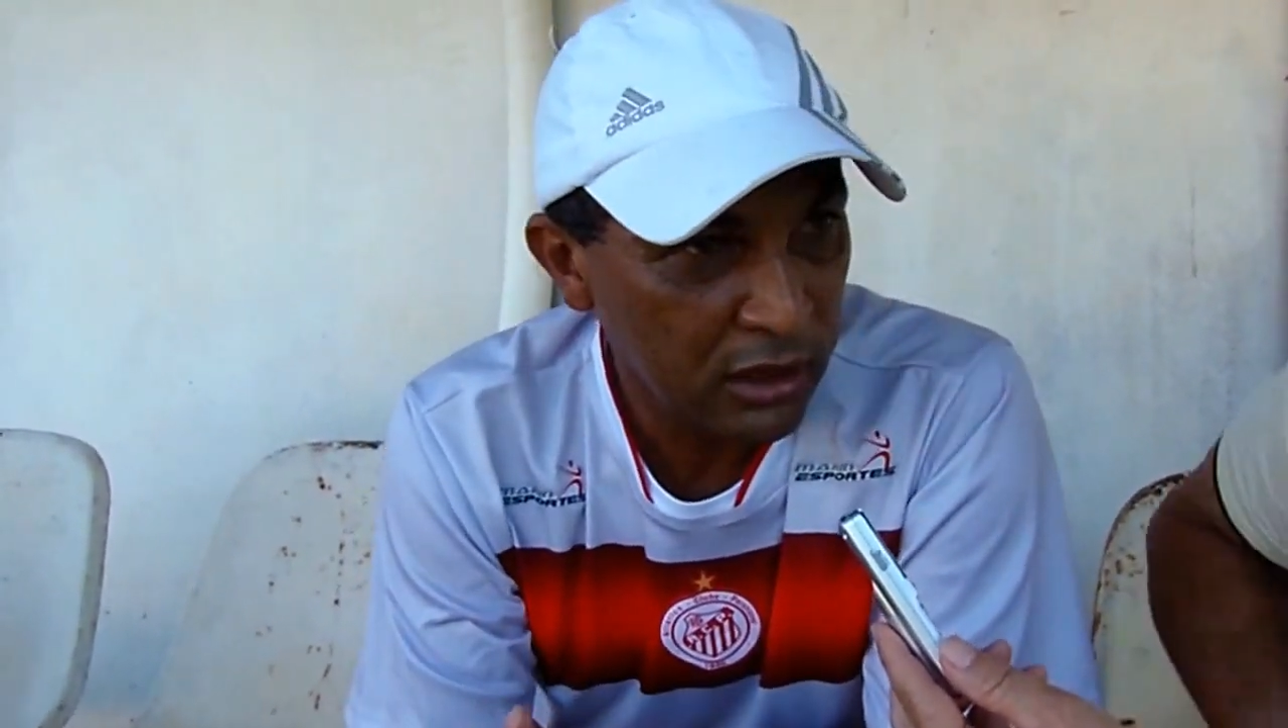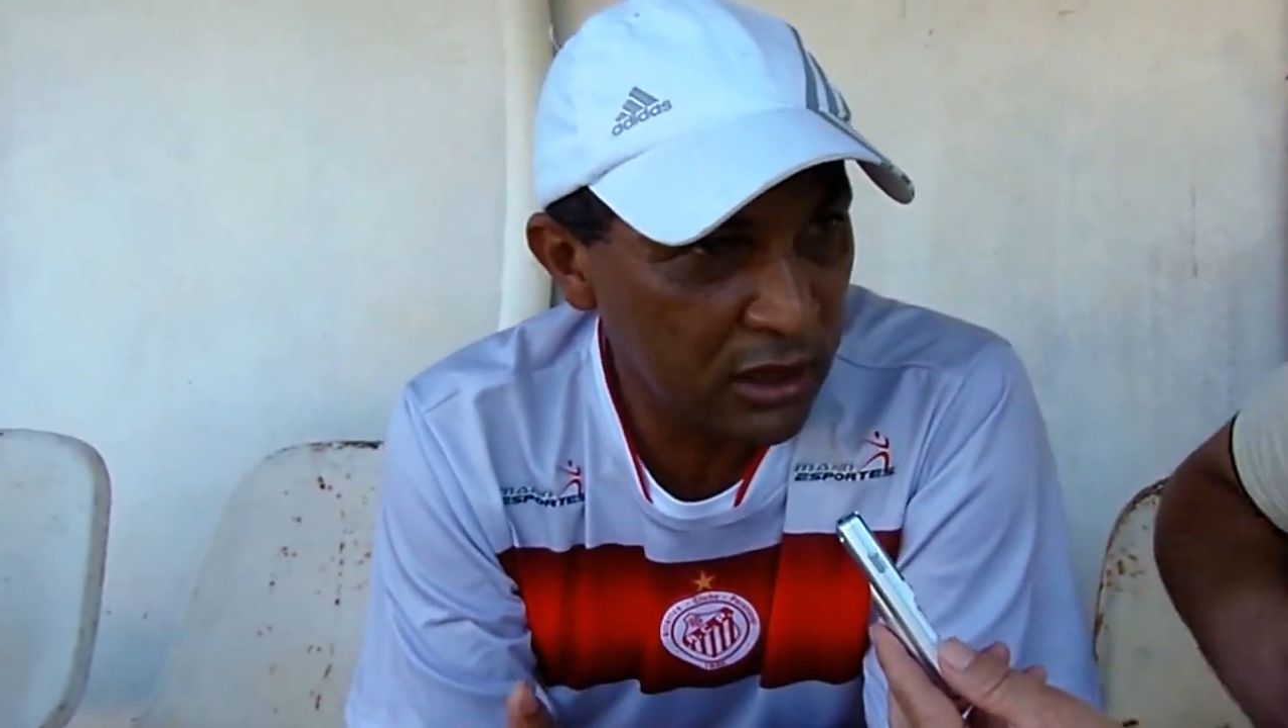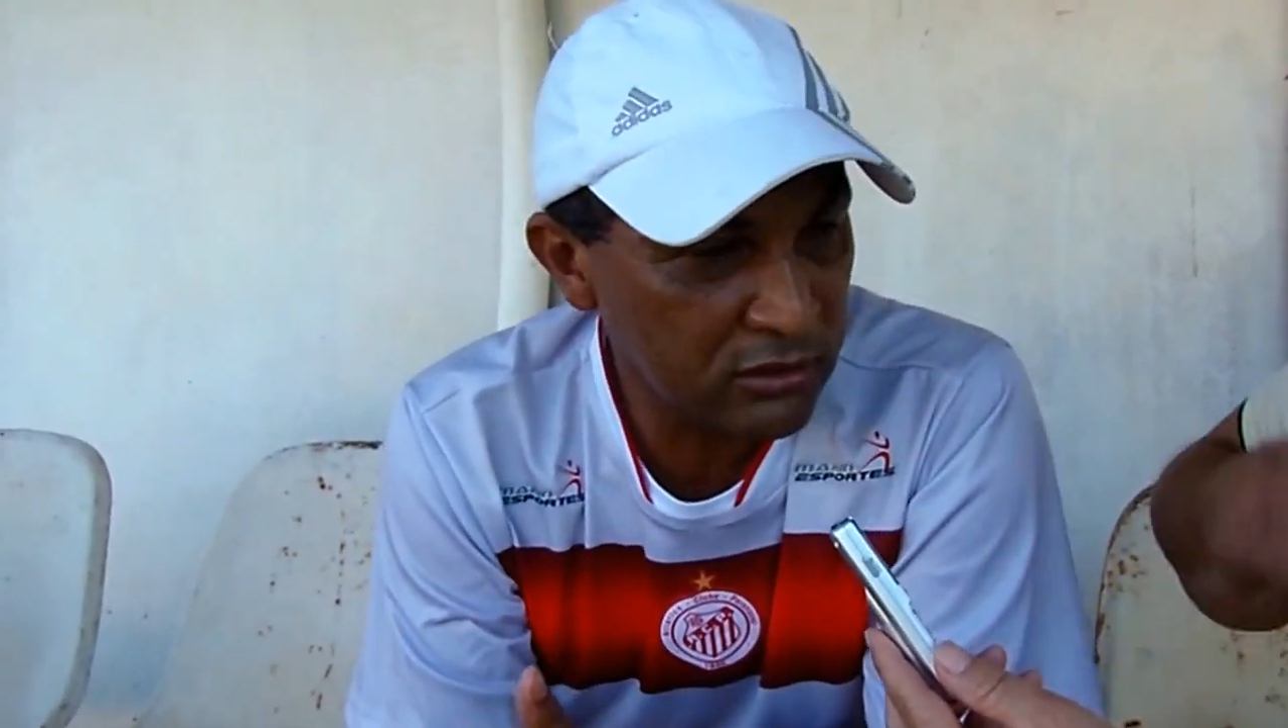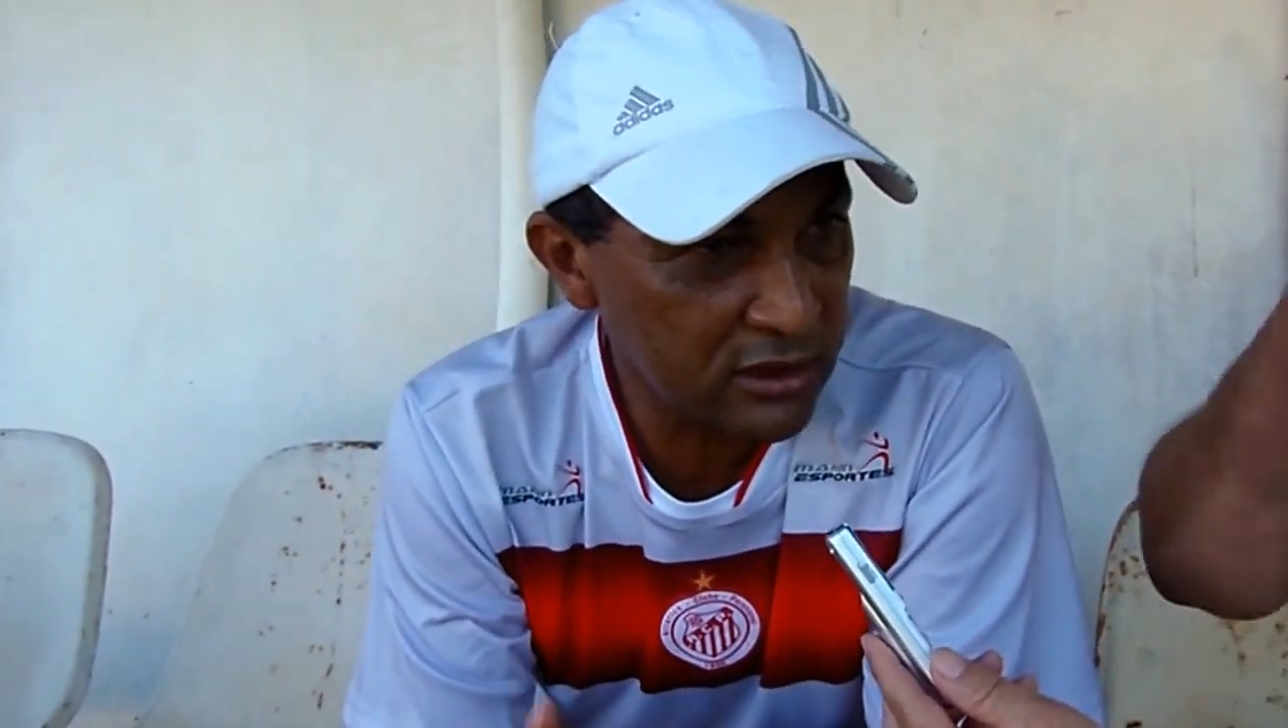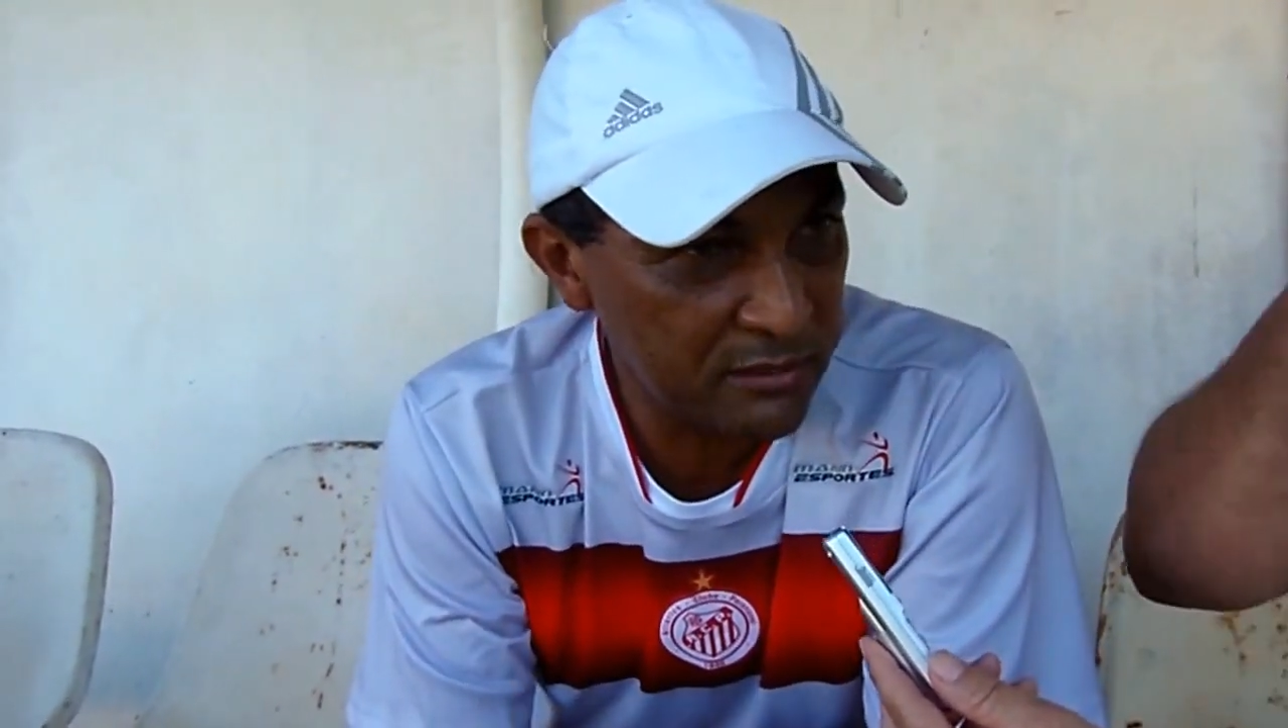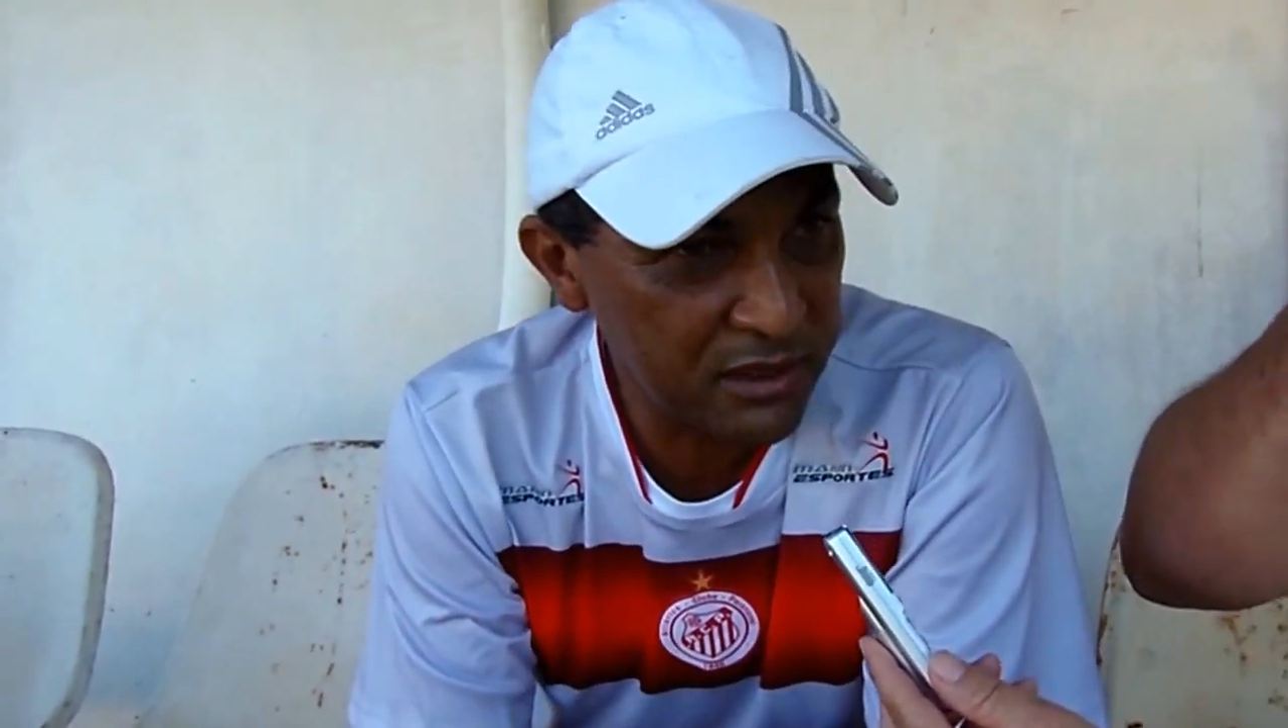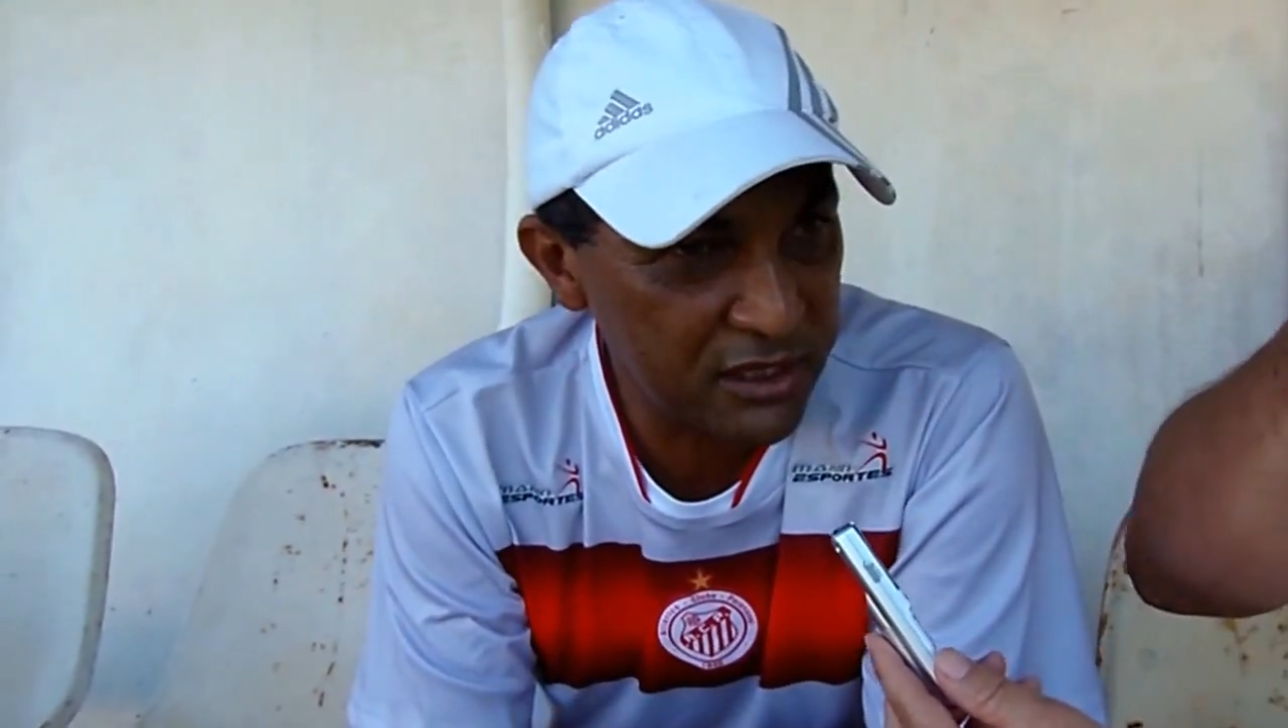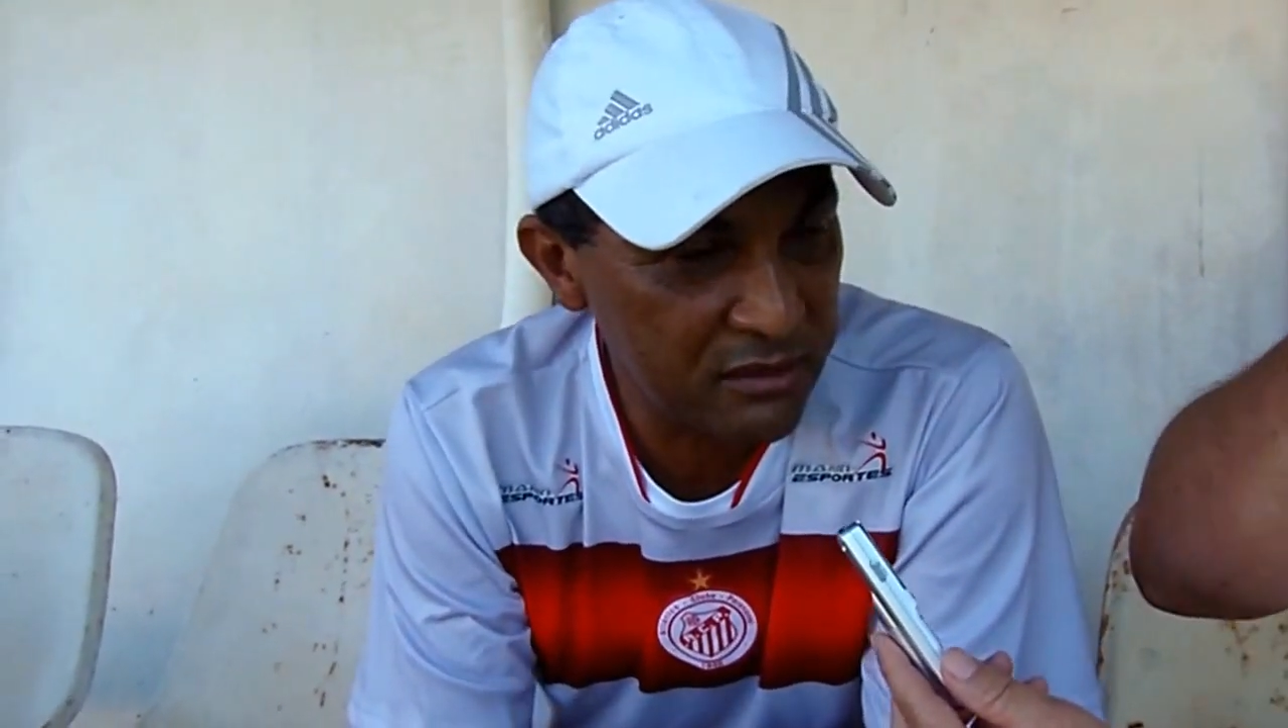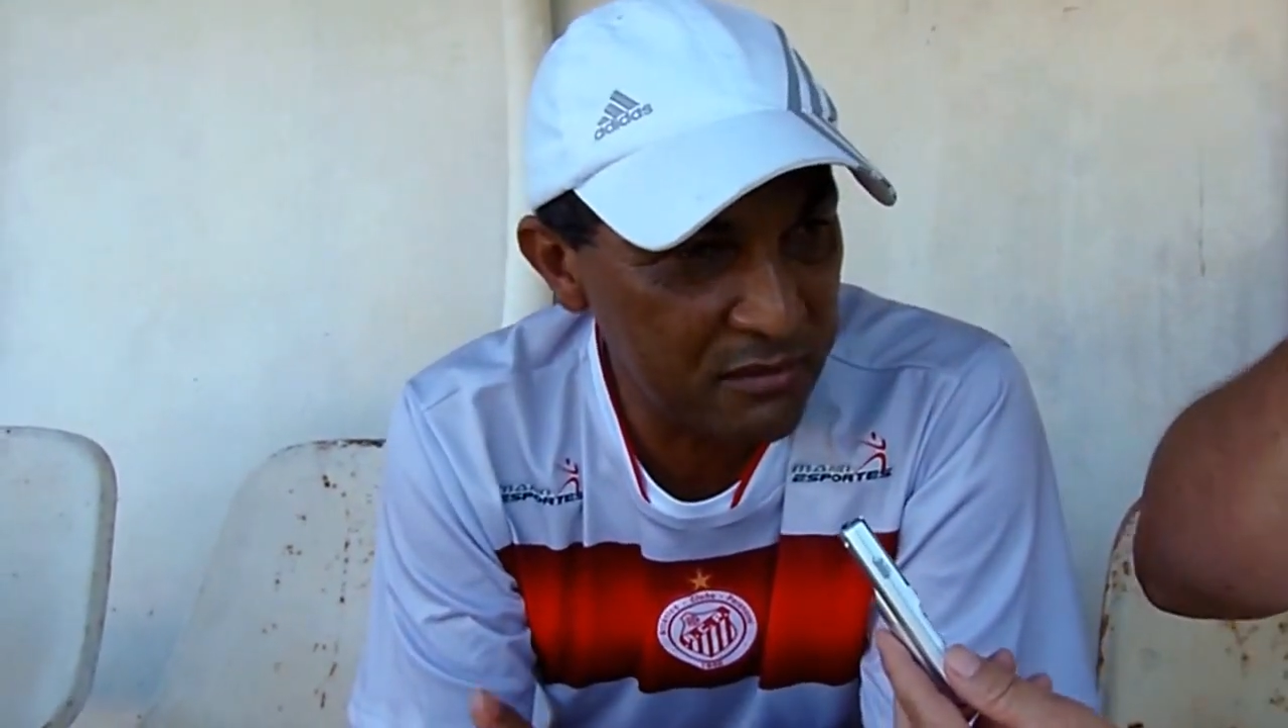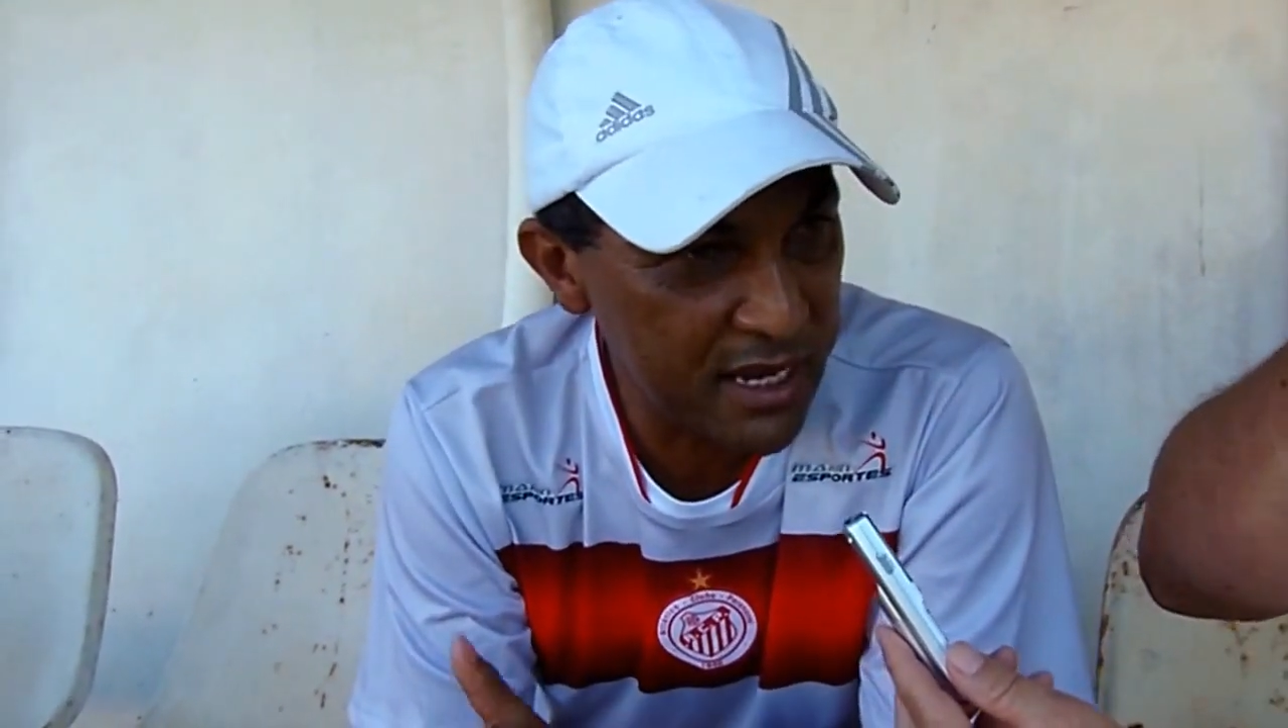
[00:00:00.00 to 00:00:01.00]
Eu sempre
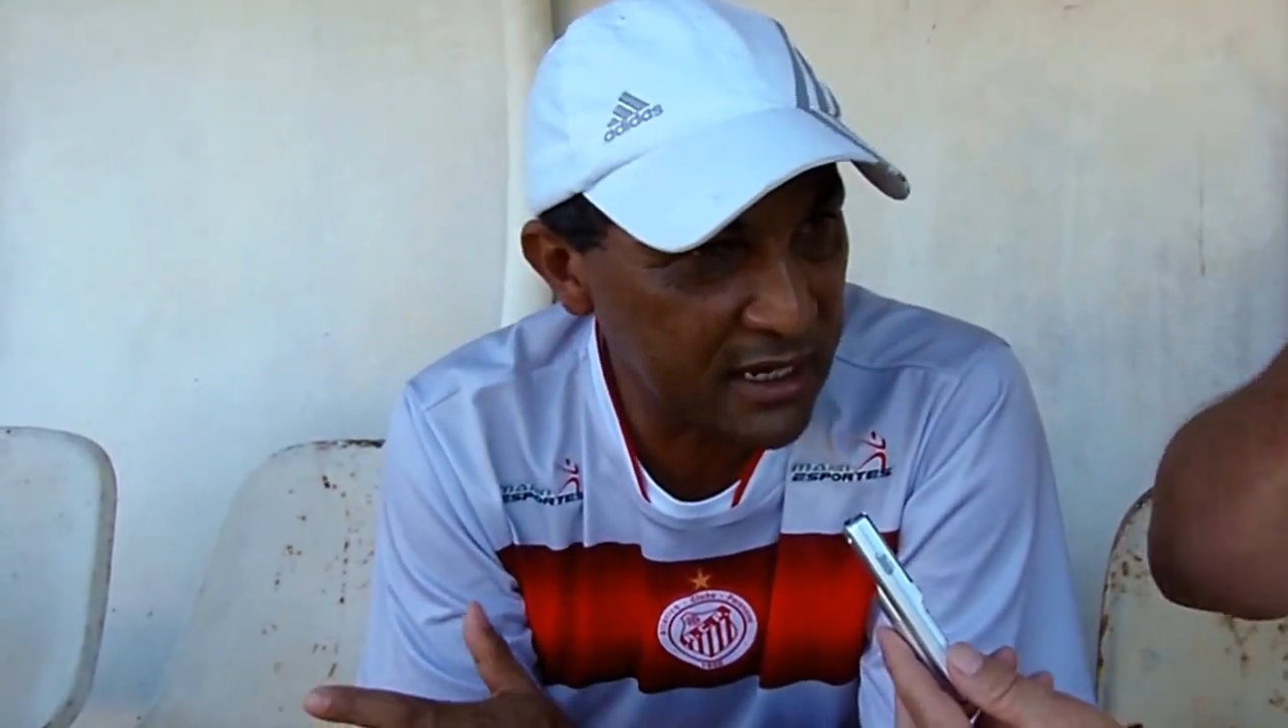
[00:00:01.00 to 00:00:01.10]
deixei bem